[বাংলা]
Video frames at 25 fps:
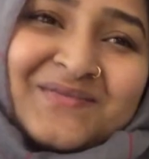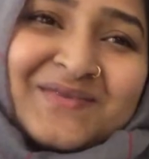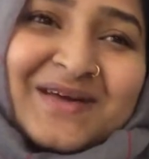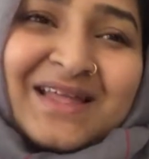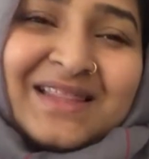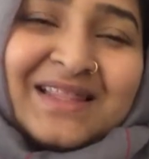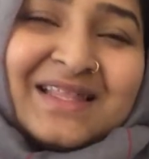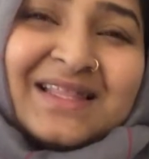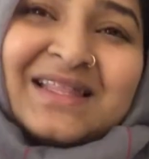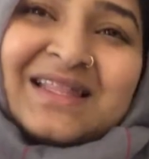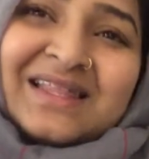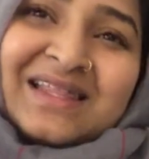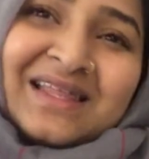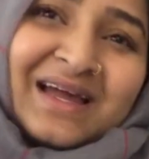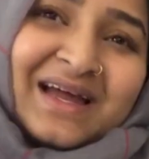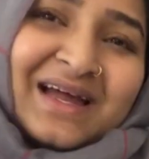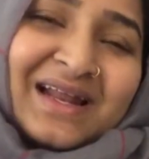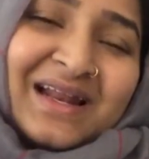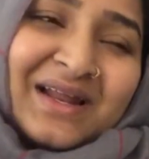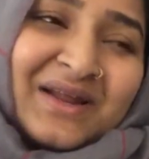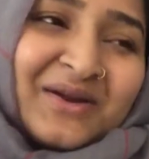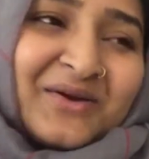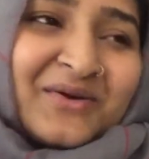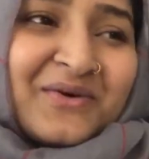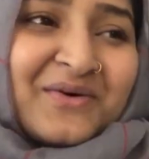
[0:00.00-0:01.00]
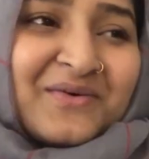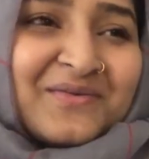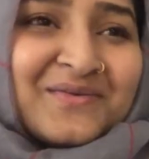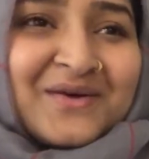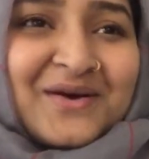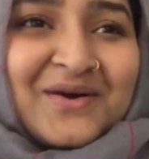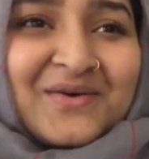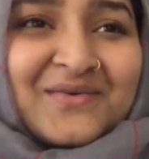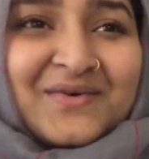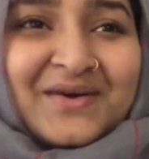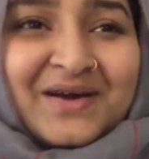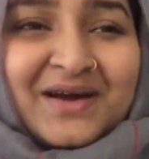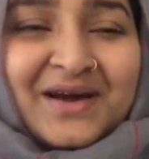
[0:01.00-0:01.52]
মেহেদি দিতে গেলে
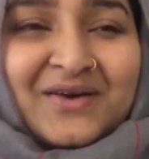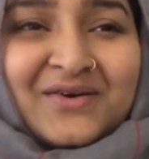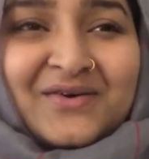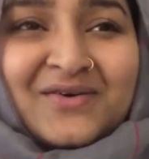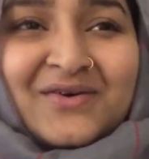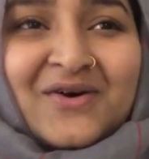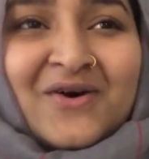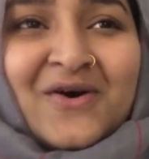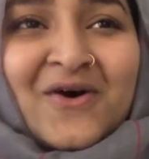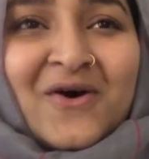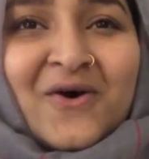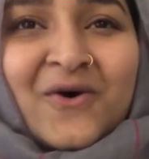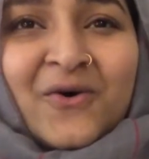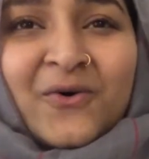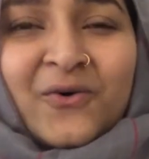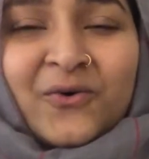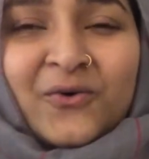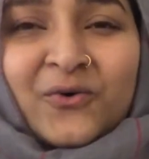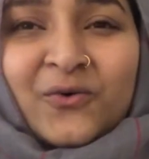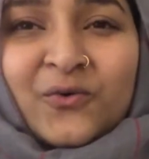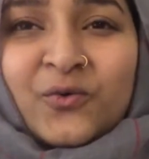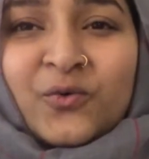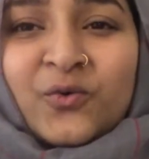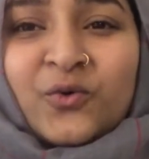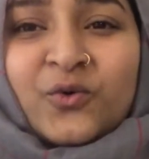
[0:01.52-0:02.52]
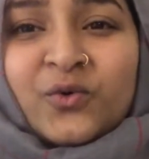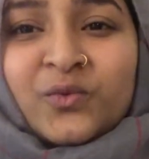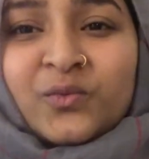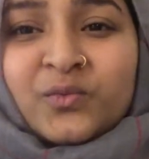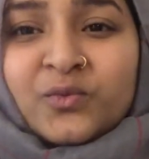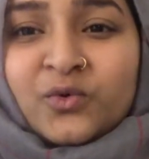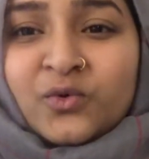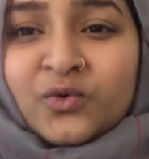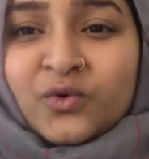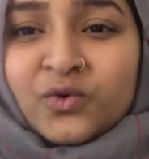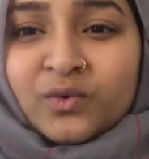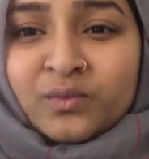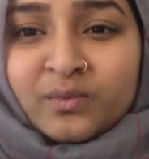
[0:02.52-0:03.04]
এরকমই হবে কারণ ওর ঘুম
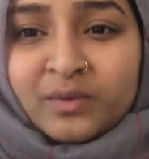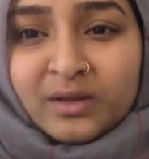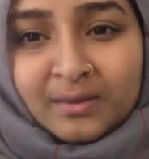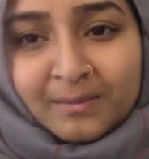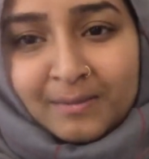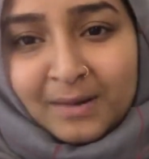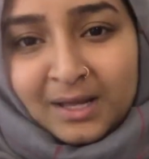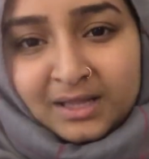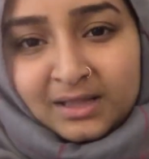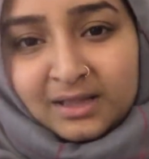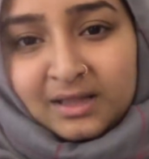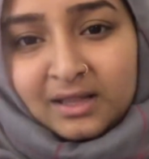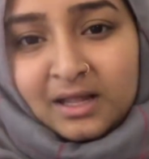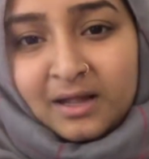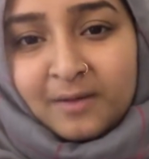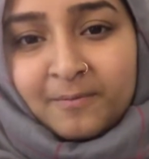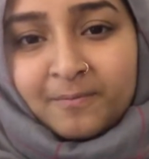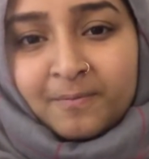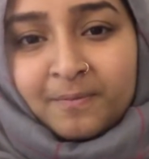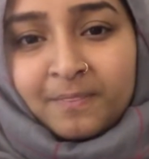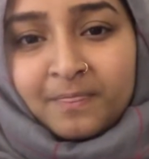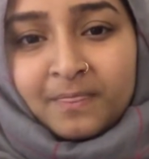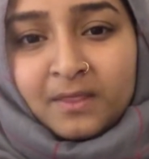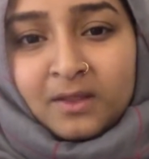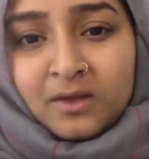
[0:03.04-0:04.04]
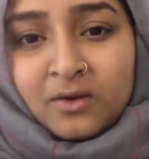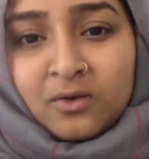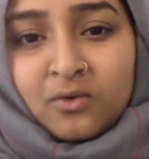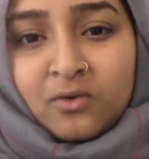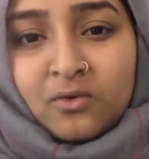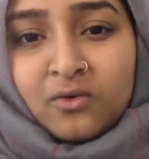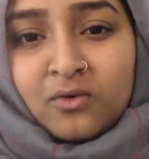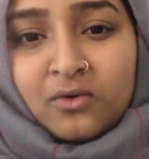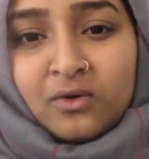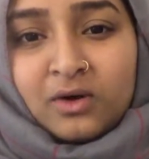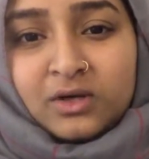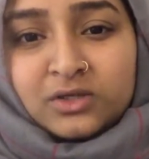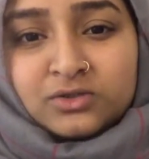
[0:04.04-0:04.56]
খুবই পাতলা
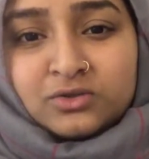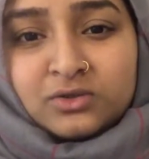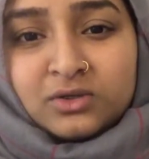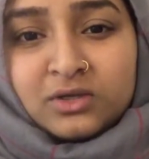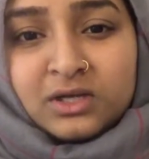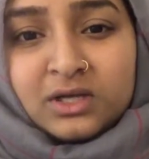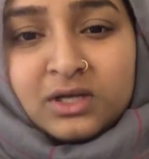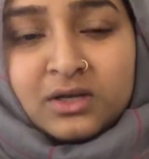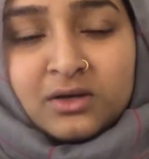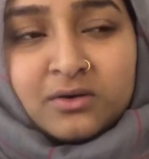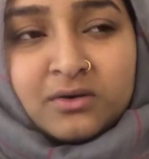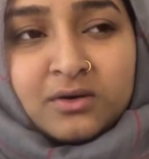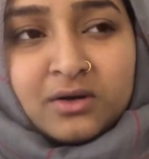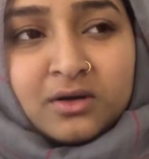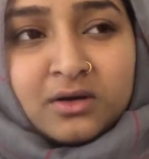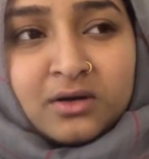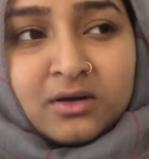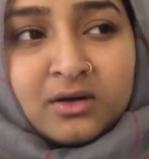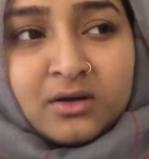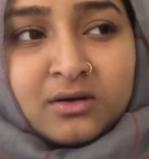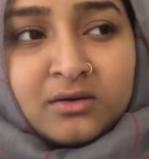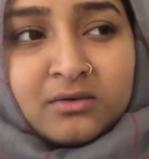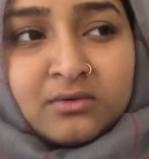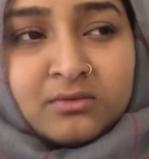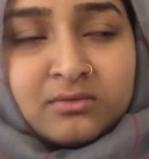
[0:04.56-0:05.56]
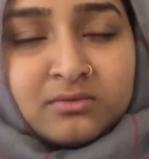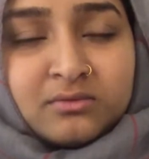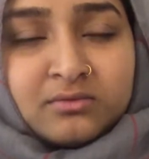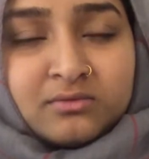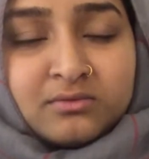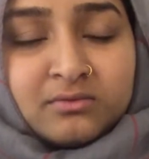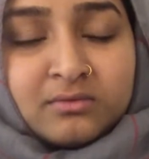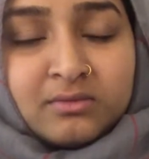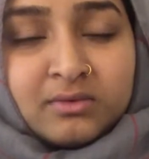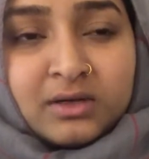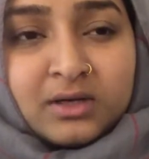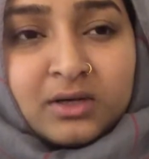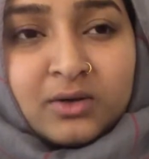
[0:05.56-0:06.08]
ও আসলে
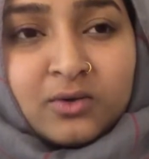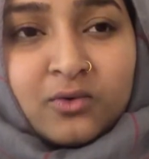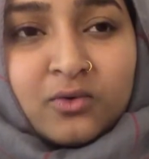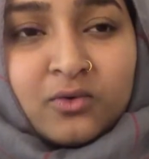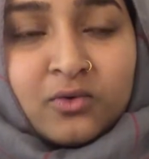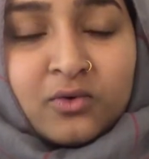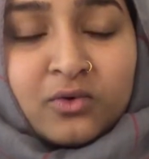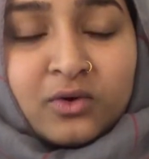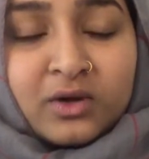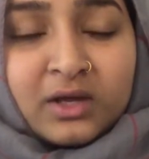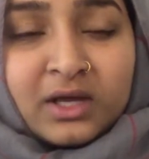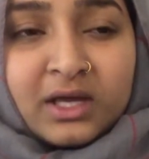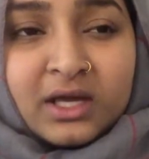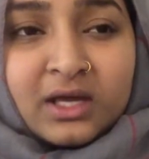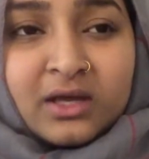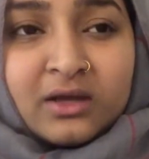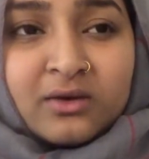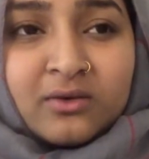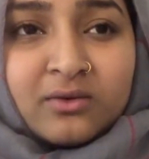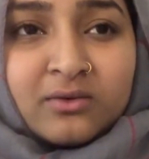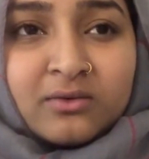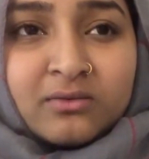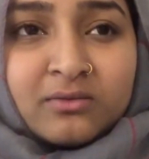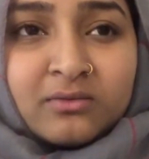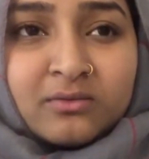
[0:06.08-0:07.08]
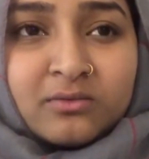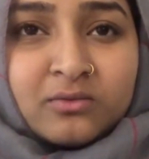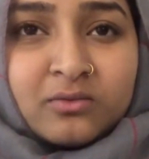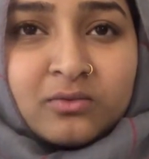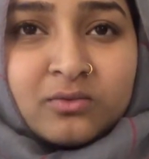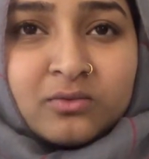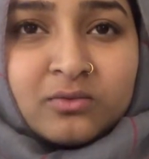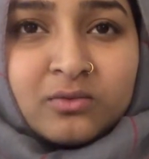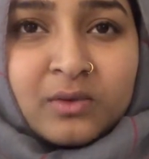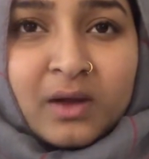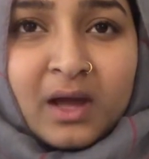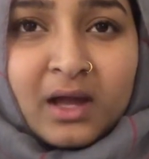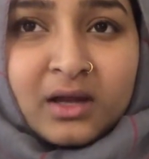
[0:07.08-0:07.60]
মানে ওকে
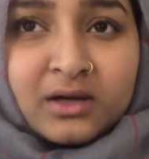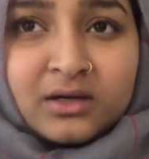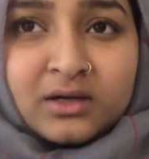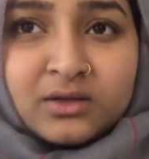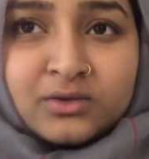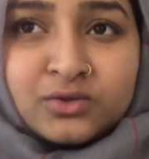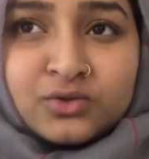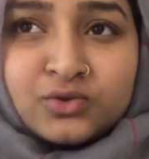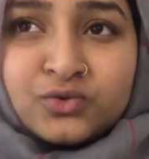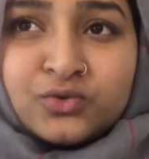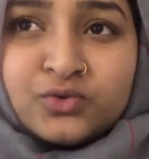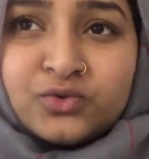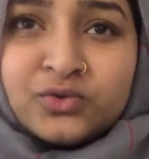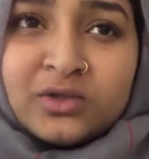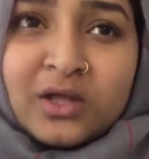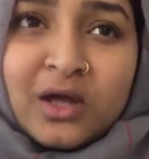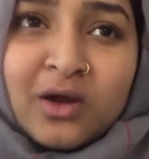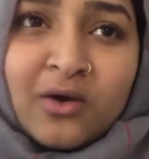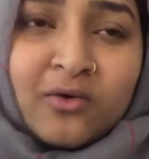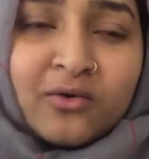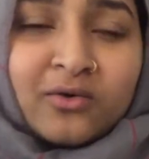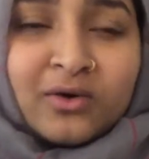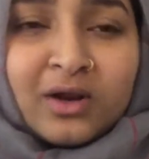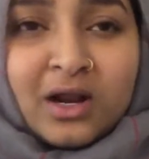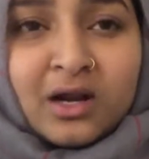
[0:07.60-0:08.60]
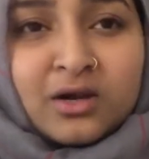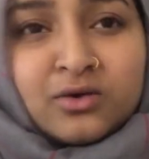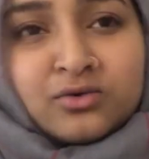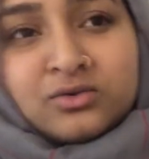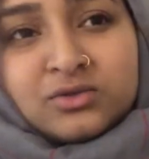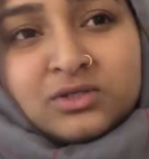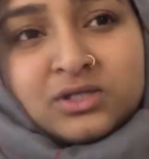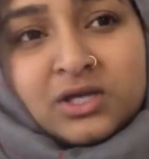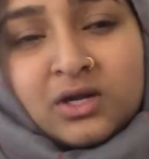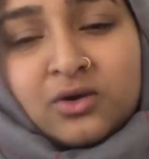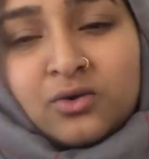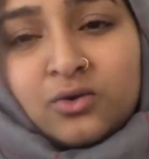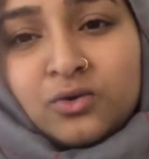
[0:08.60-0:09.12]
একটা সুতাও
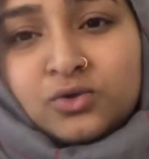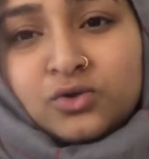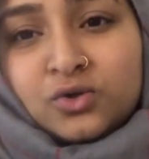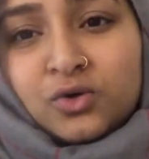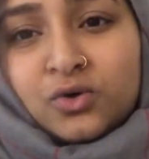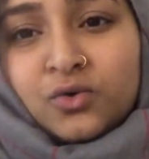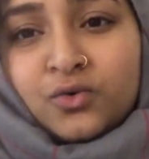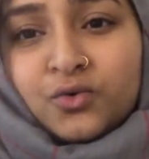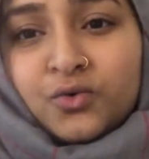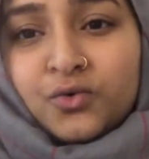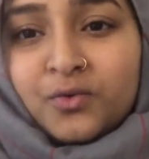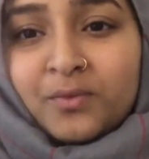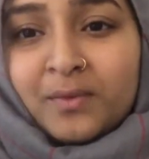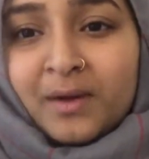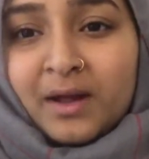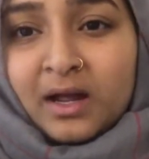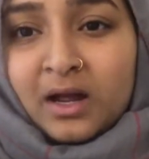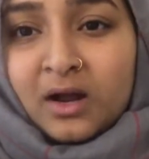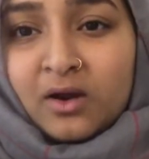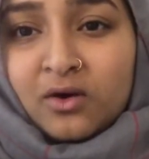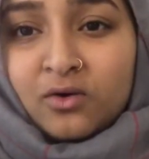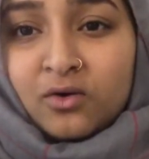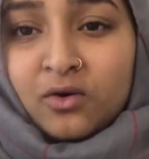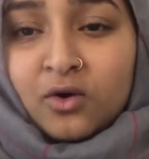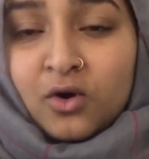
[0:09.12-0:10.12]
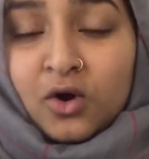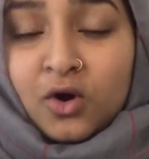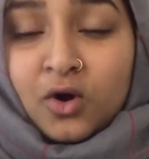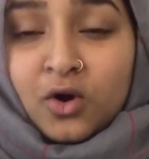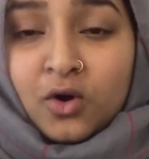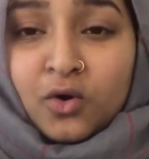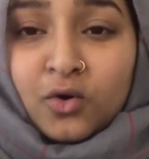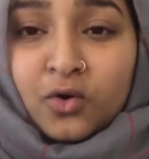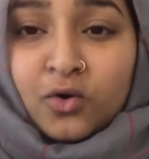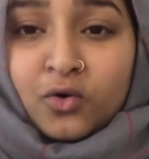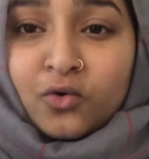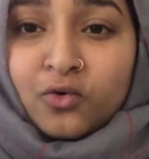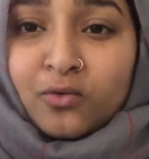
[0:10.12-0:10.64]
নাড়ানো যায় না ও যখন ঘুমায় কারণ
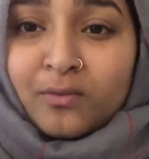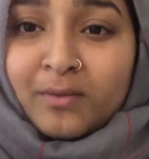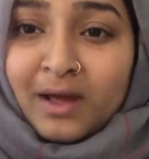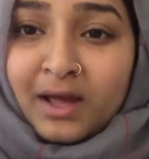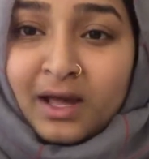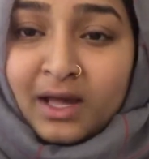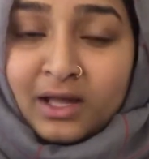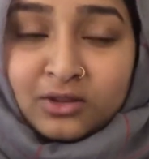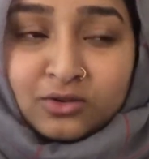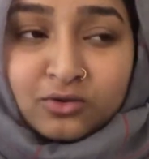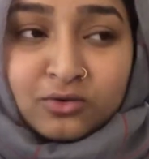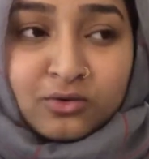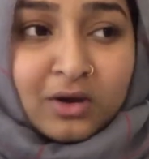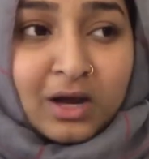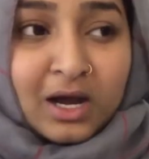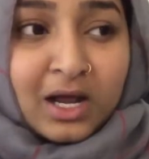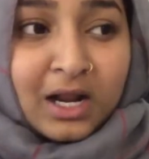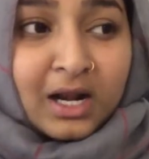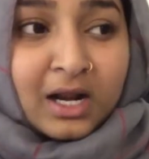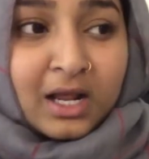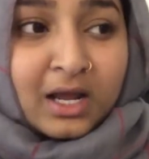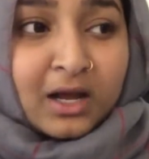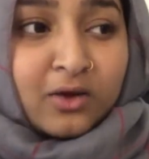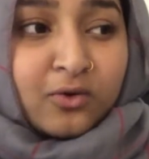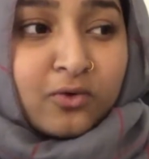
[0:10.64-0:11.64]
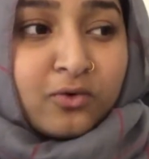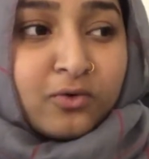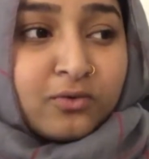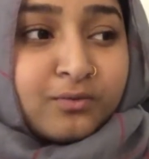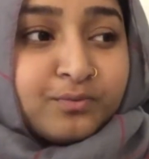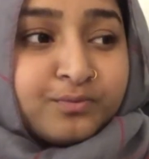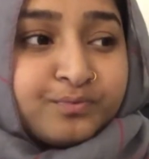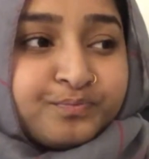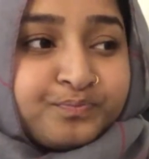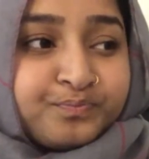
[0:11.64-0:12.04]
ওর ঘুম এত হালকা ঘুম